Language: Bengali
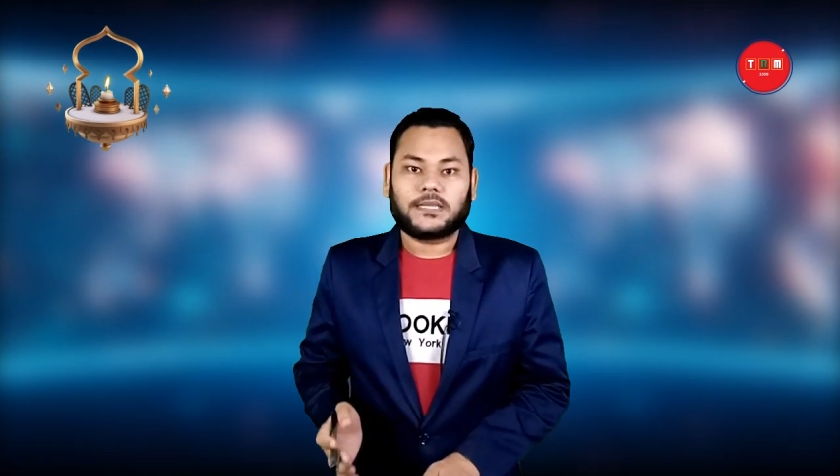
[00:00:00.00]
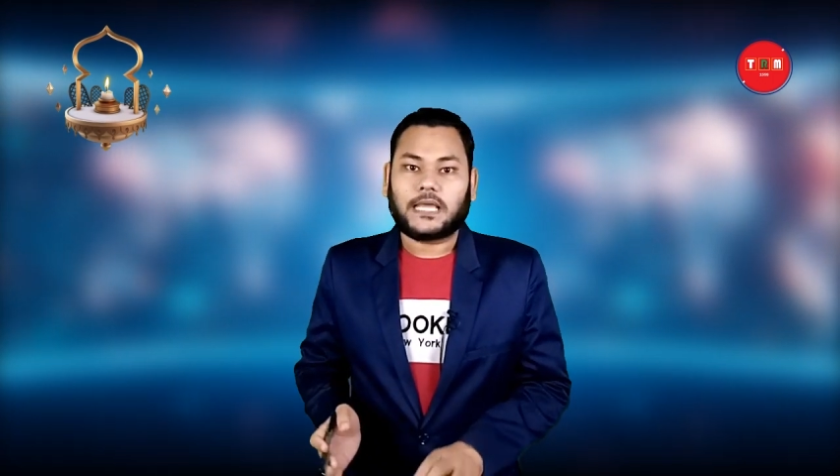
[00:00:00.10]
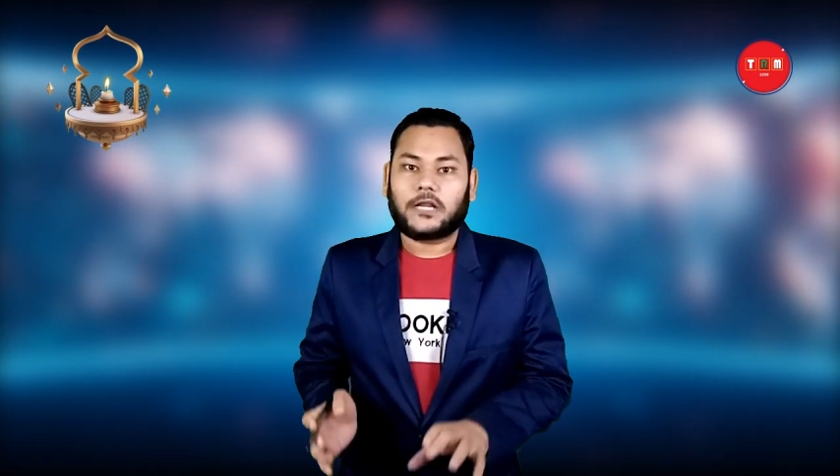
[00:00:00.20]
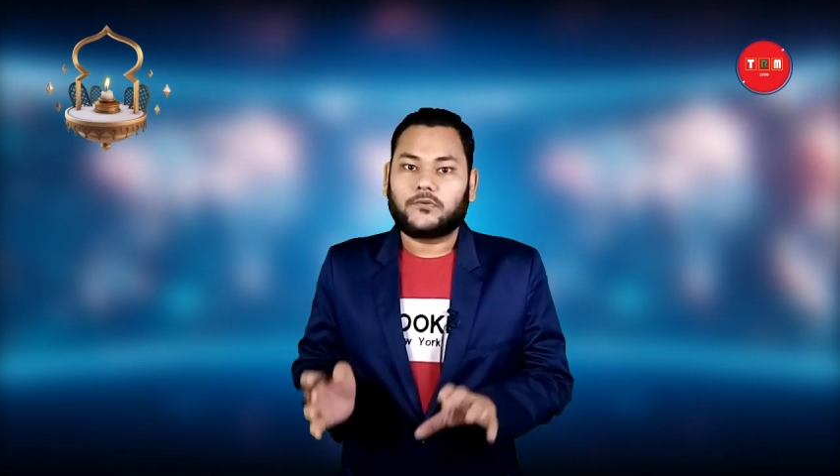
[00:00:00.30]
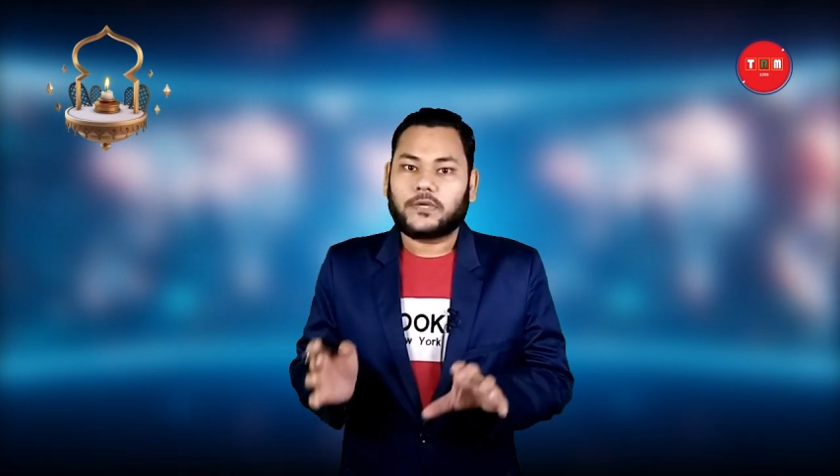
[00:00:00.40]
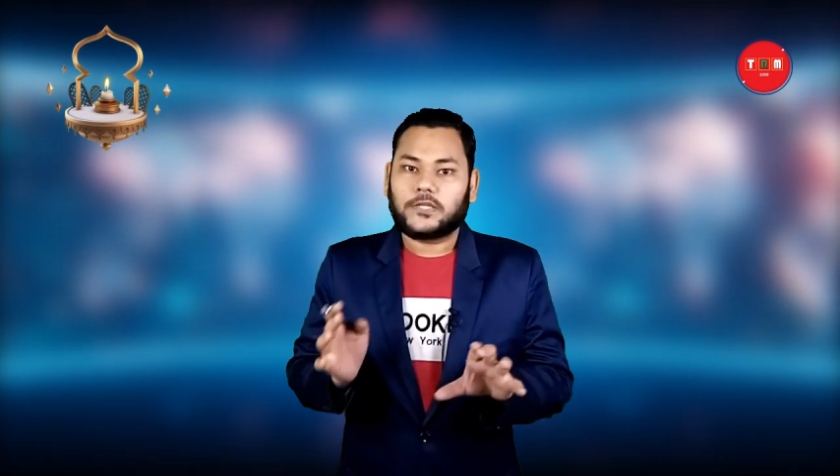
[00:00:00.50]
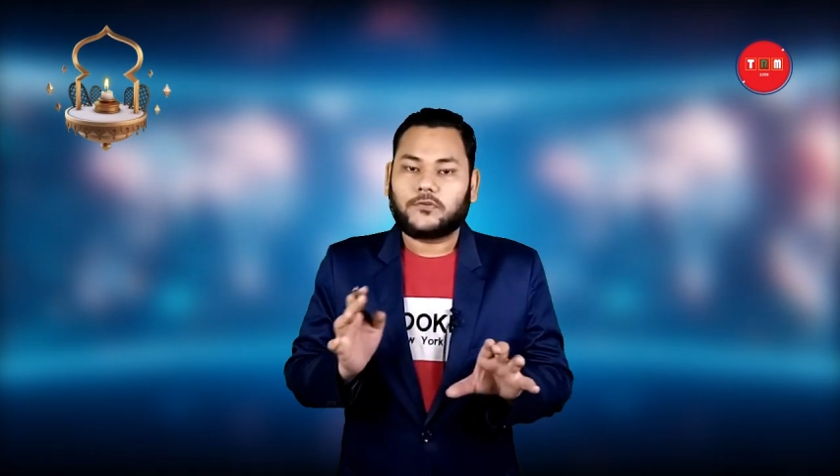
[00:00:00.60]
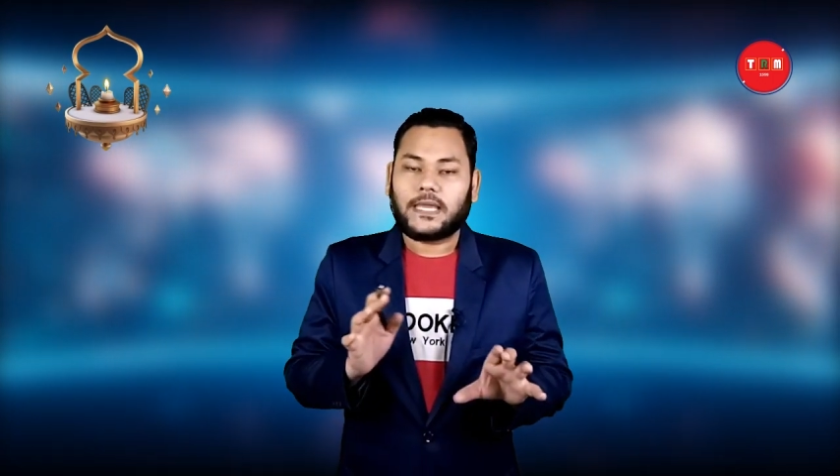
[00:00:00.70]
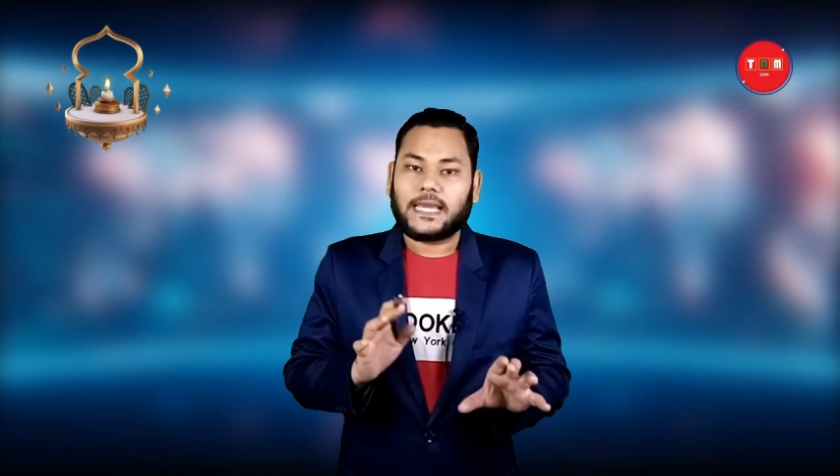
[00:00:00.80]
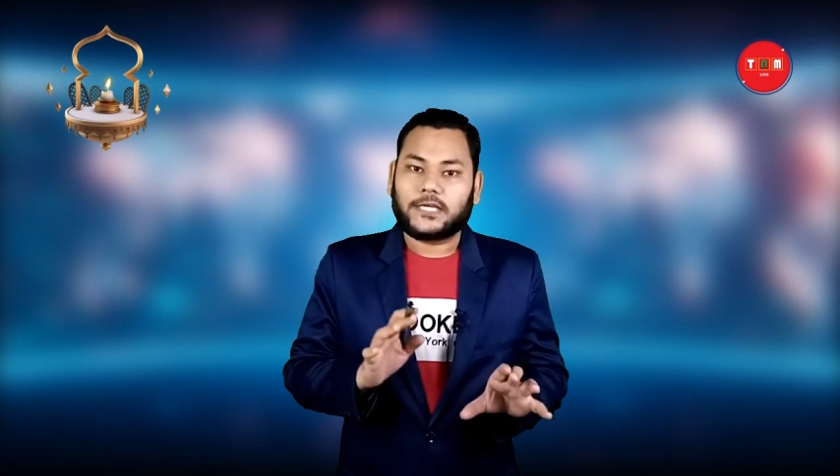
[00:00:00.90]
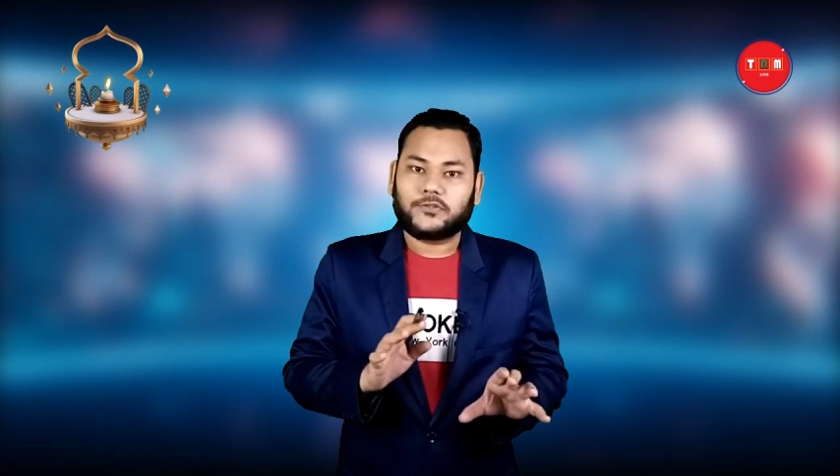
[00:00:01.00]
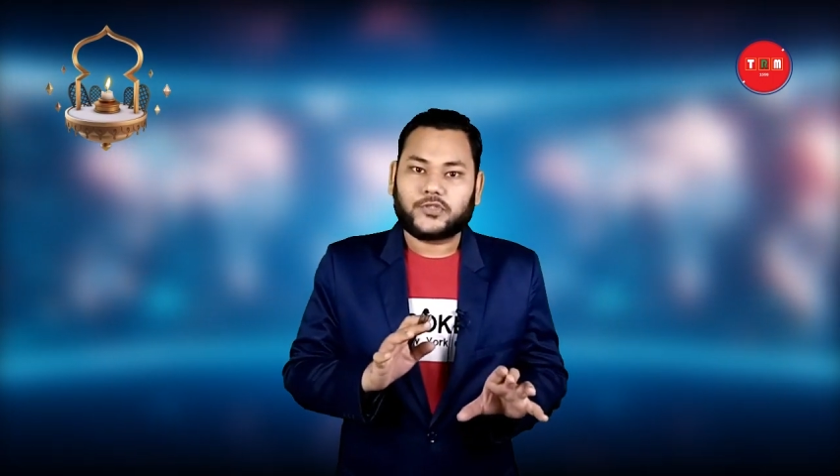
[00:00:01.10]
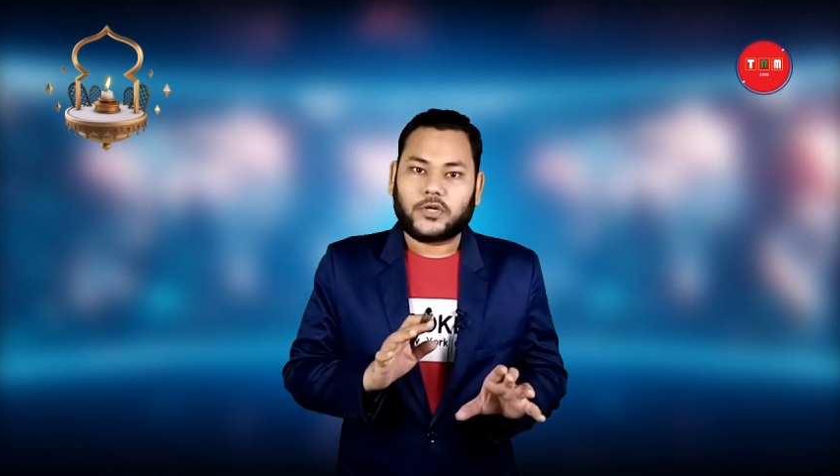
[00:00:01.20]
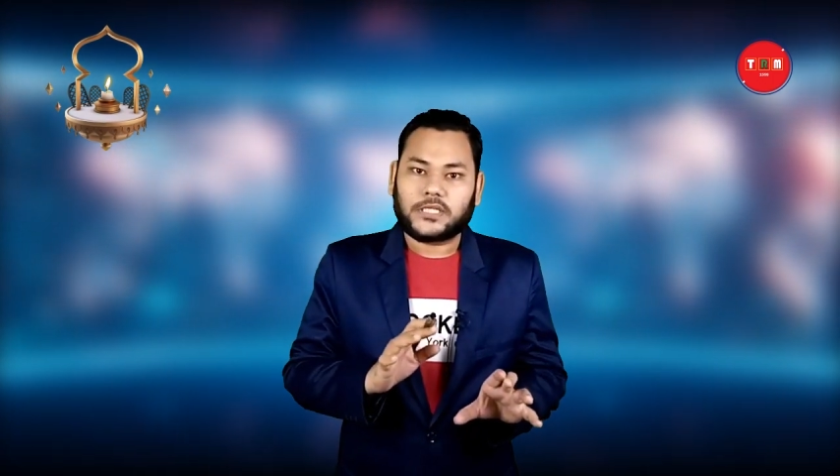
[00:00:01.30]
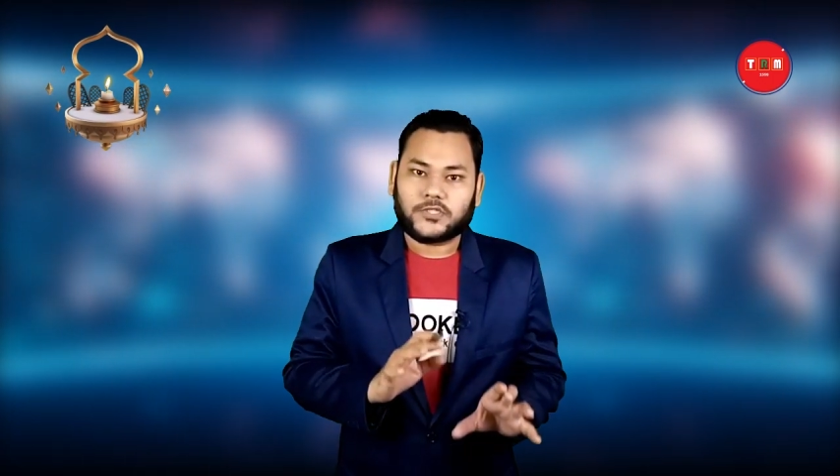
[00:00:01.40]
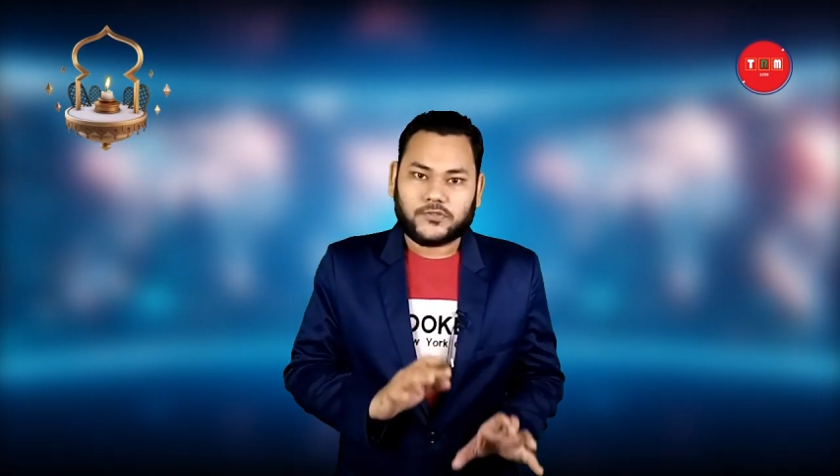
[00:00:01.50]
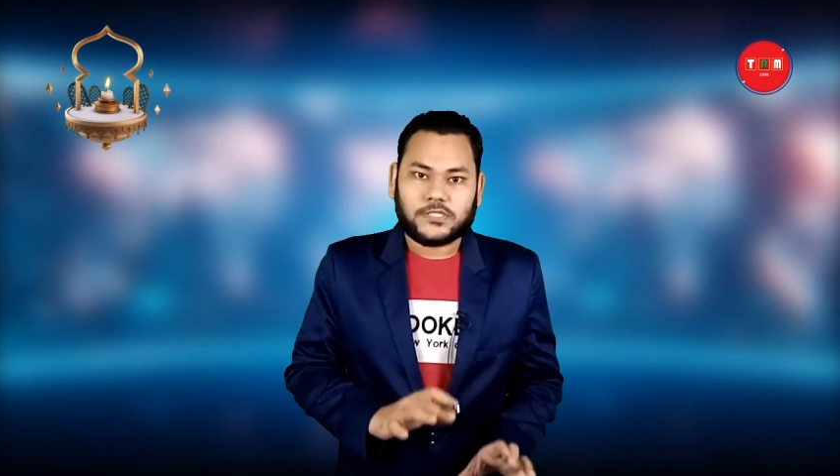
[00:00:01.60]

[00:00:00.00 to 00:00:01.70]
তারও কিন্তু একাত্তর শতাংশ